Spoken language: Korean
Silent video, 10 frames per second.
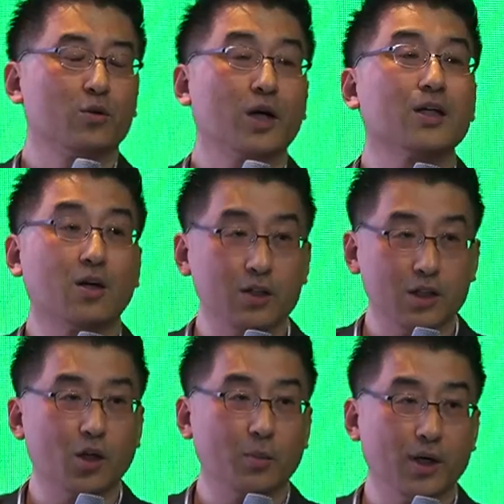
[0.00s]
우리가 그런
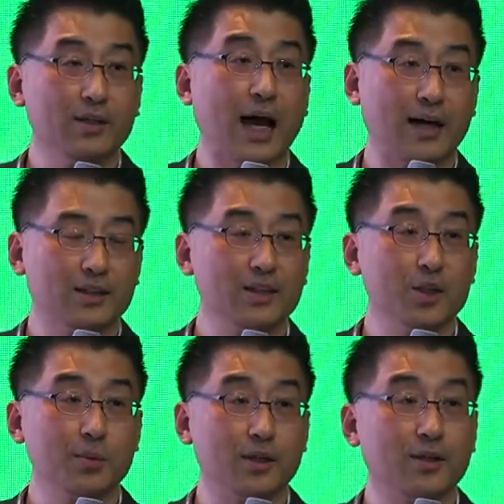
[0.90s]
기업에는
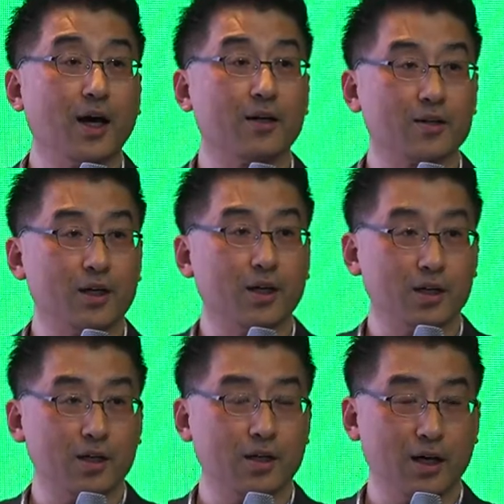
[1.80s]
앙티십이 있다 이렇게
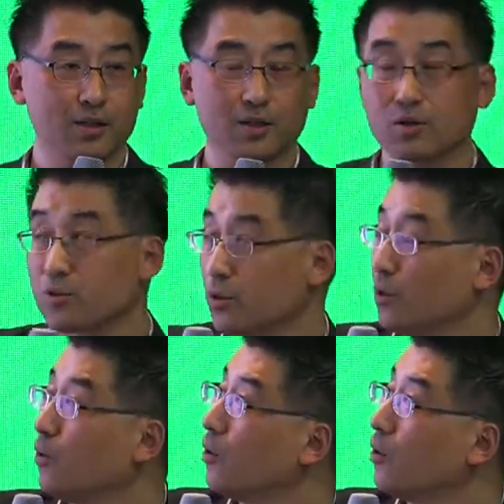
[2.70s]
얘기한다는 거죠.